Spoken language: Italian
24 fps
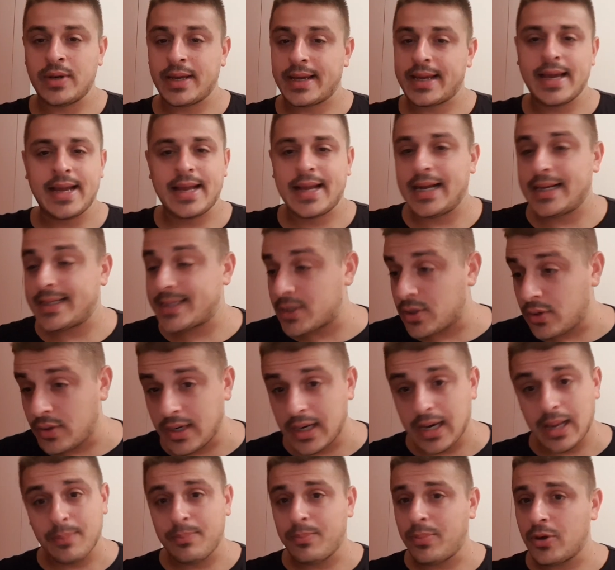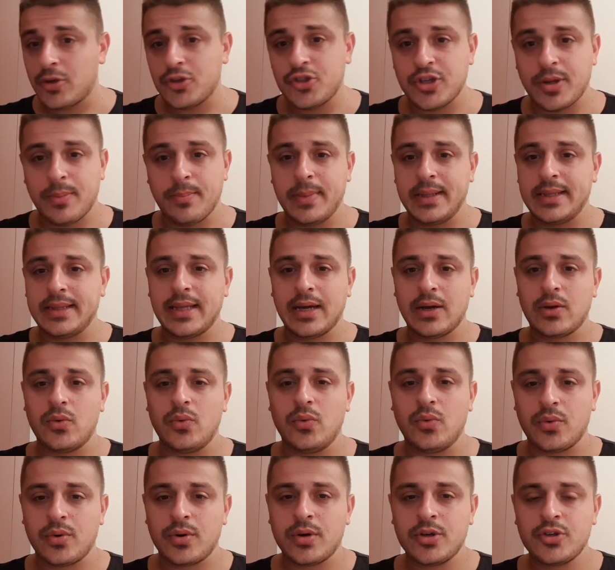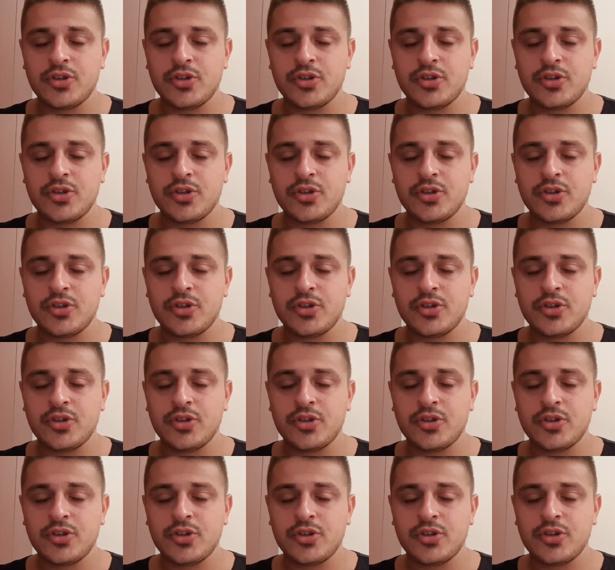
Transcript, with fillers: che cazzo gliela appoggia a Bendacur?